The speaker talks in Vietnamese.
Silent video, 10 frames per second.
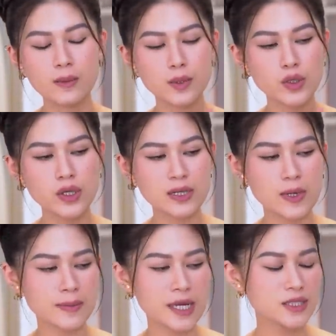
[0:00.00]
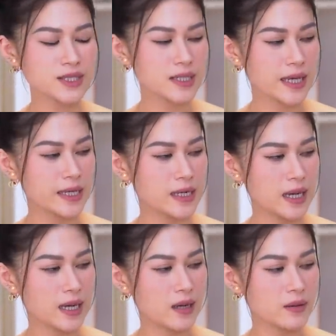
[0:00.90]
Nhưng mà tuy nhiên Tâm cảm thấy cái sách này
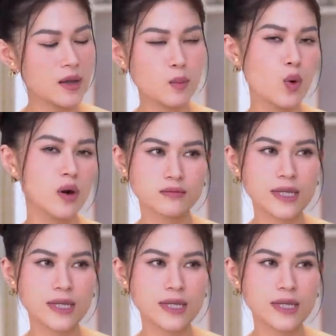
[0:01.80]
là nên mua.